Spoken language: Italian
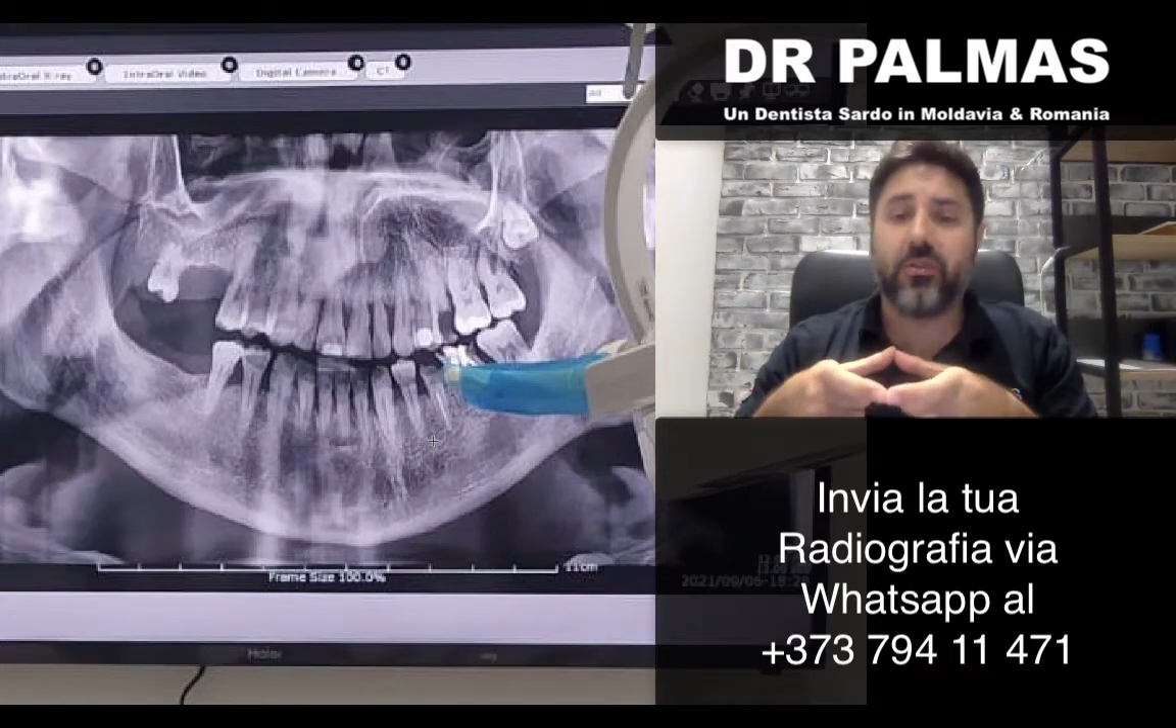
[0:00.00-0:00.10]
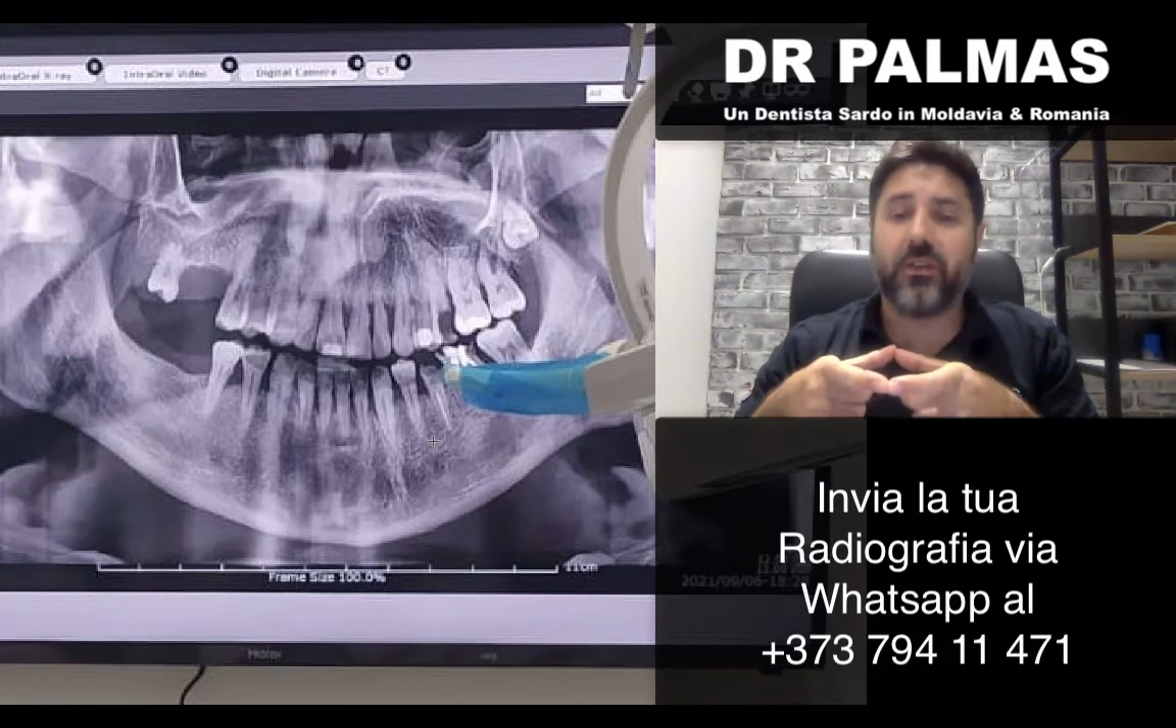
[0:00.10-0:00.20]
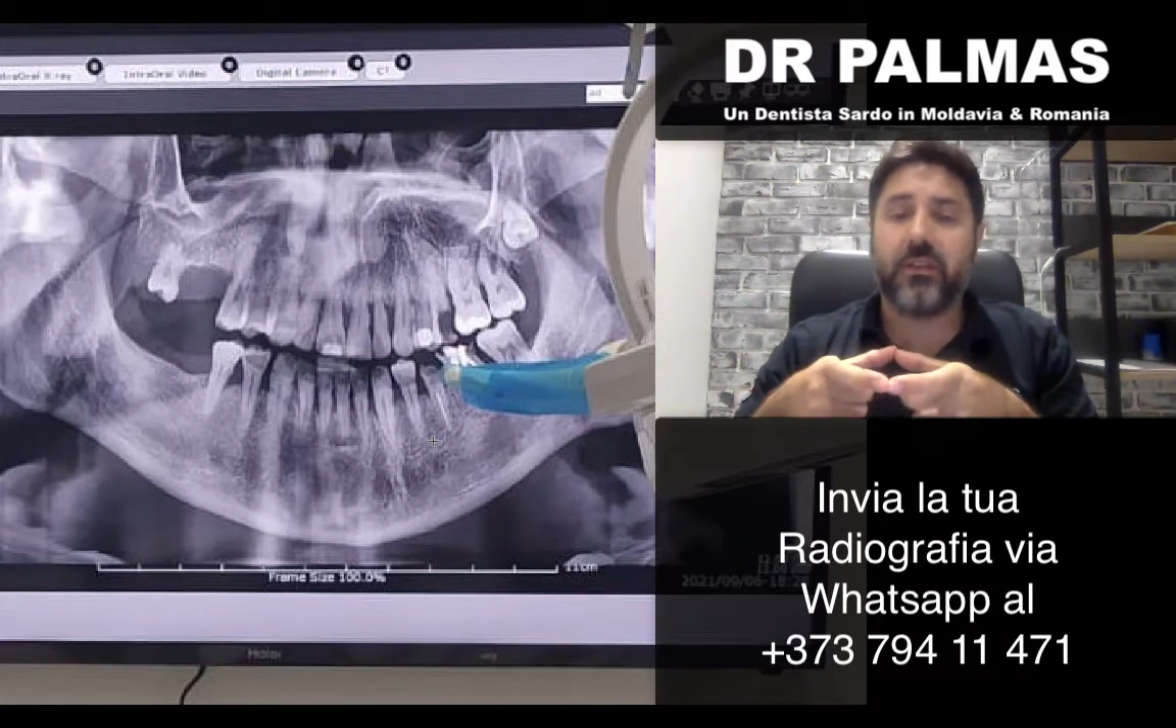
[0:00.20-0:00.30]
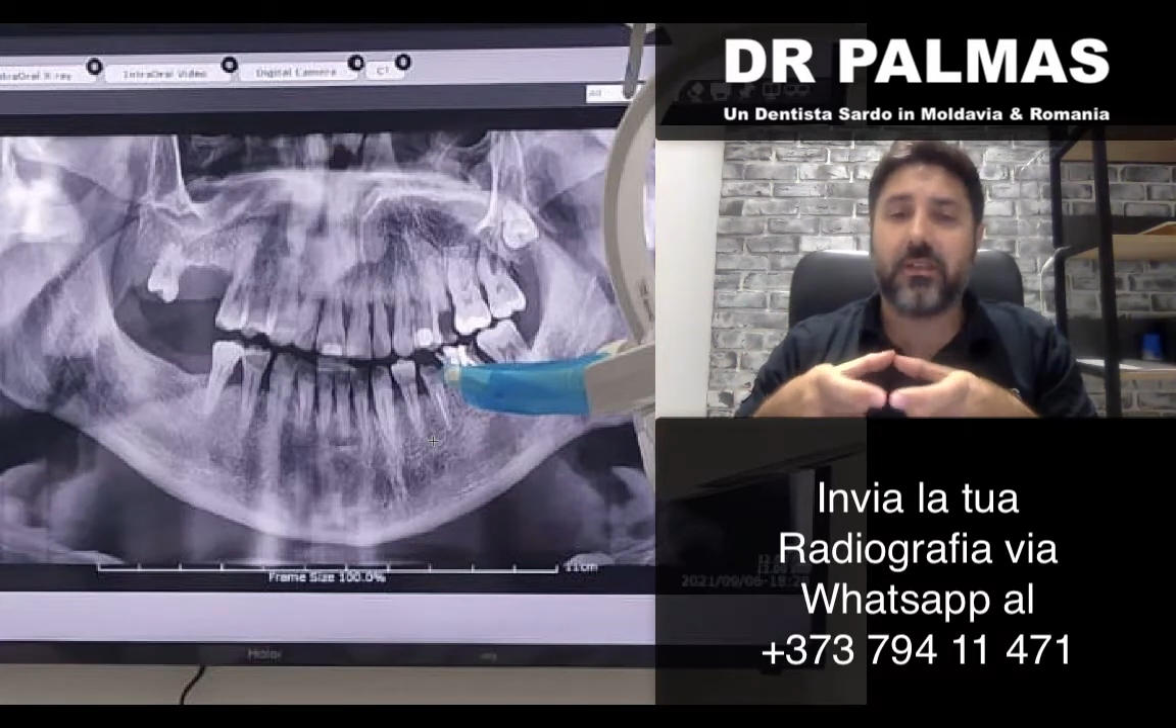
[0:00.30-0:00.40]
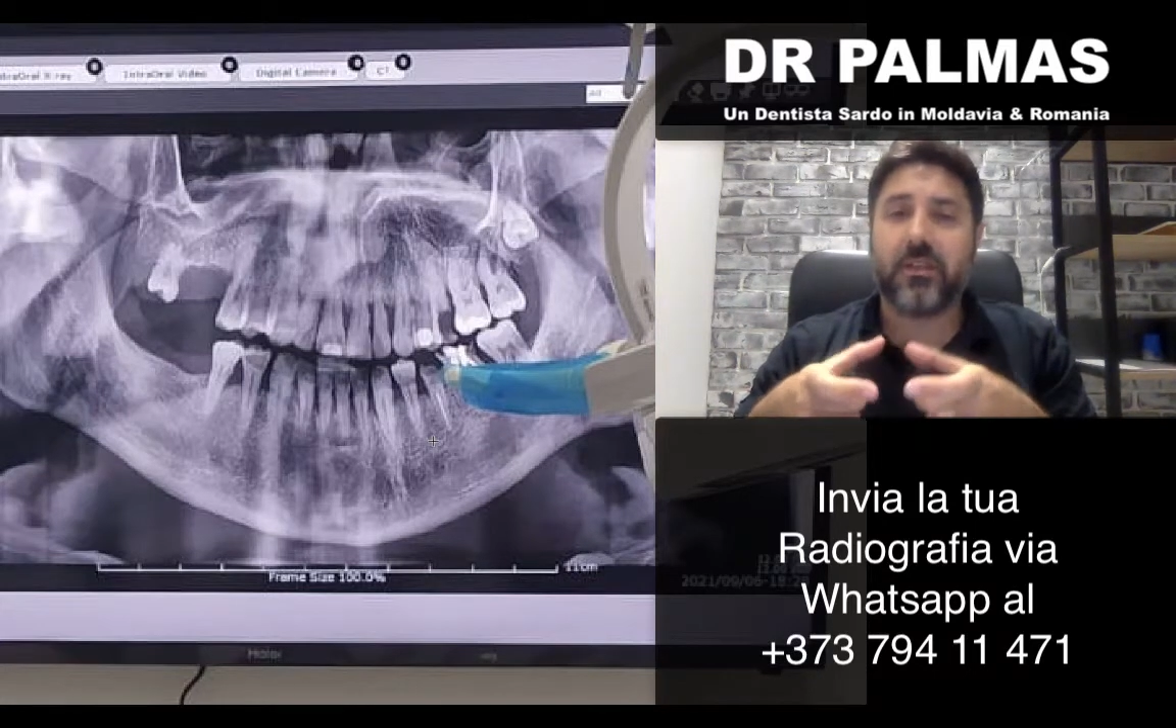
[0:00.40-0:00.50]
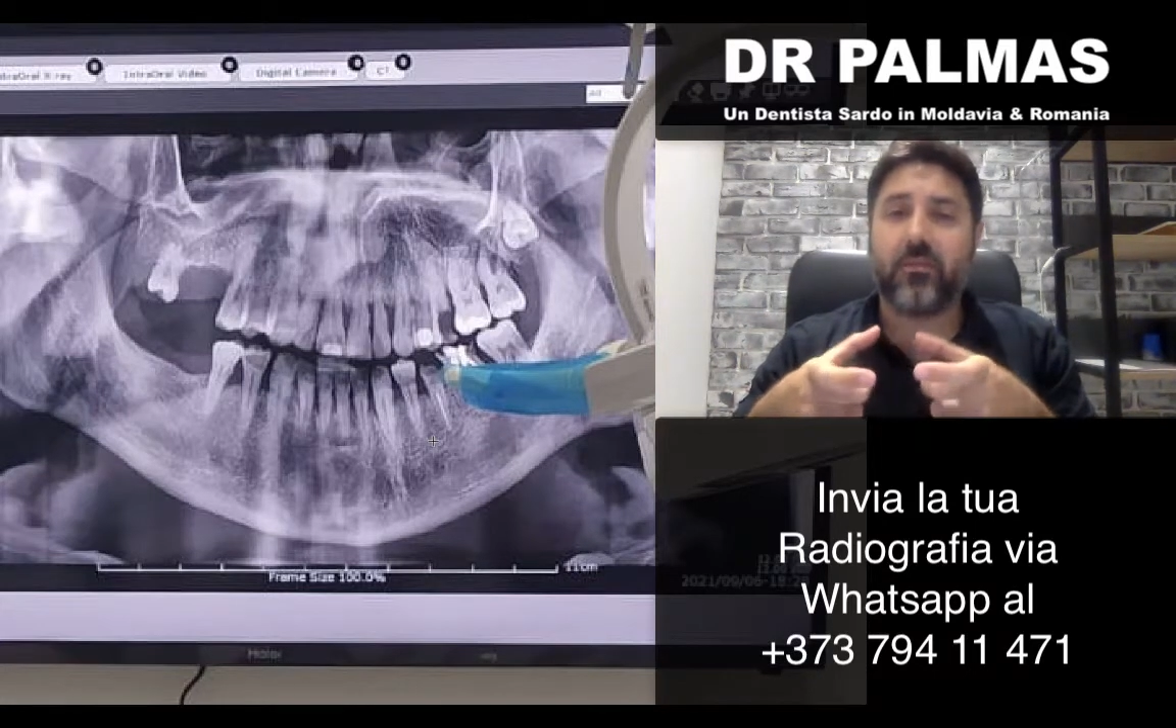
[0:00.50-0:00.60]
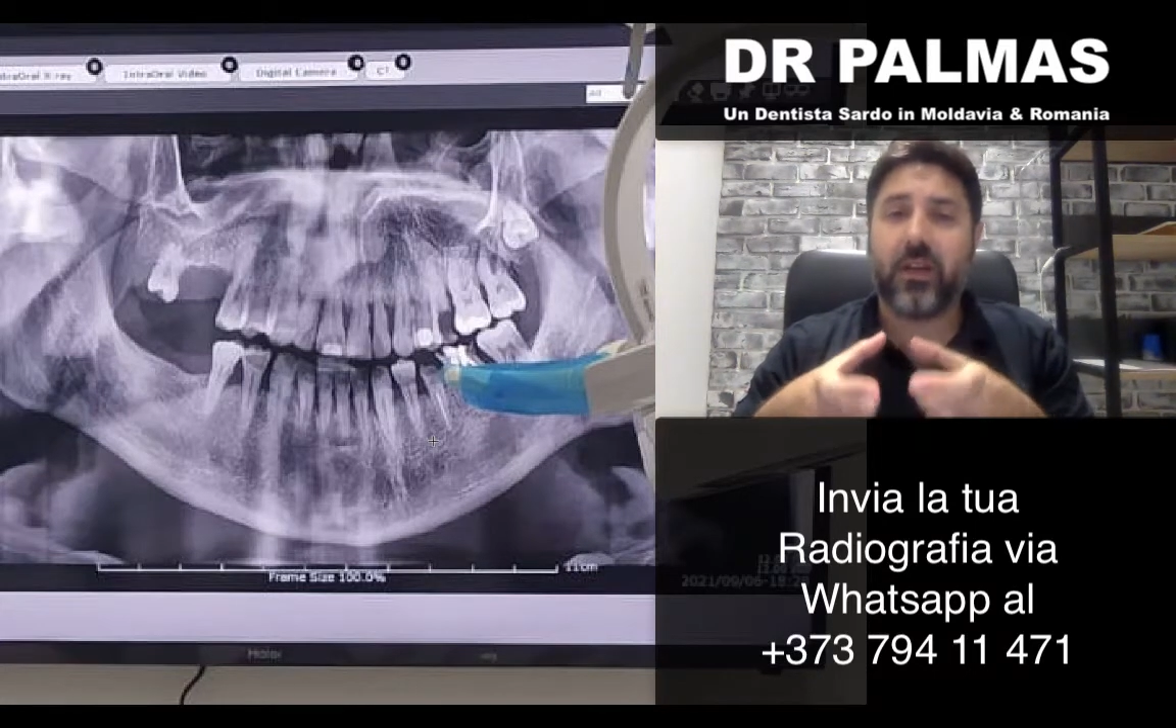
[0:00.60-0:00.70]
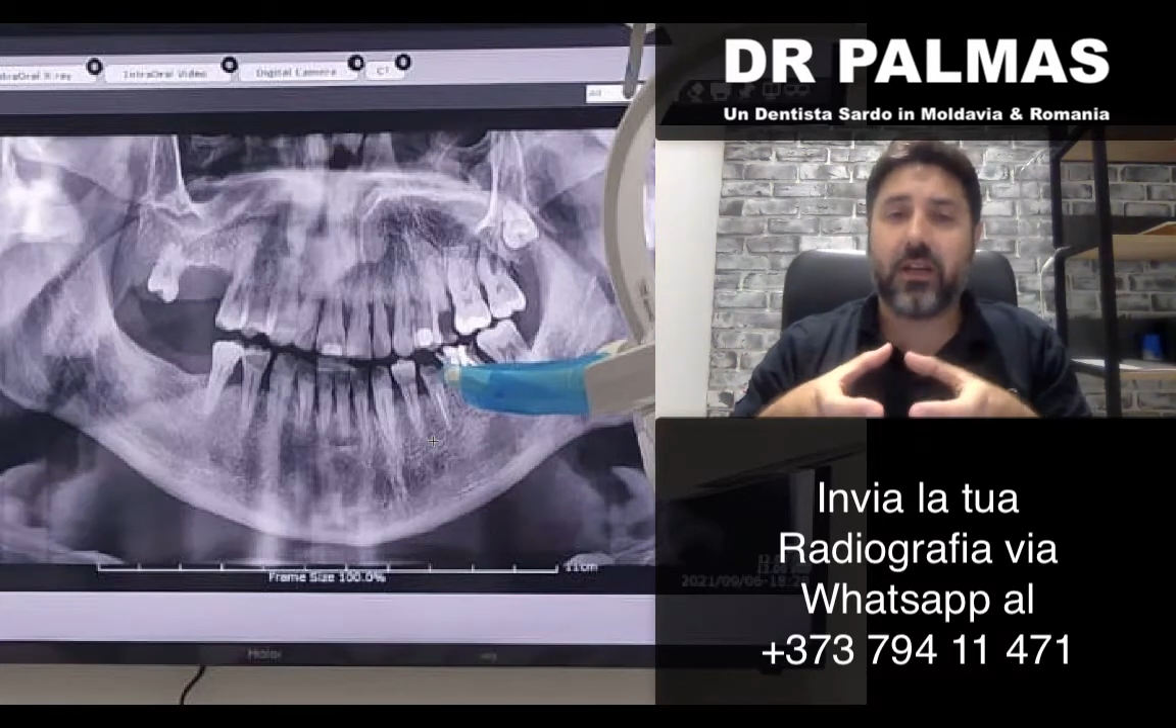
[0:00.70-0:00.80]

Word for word: che ti esegue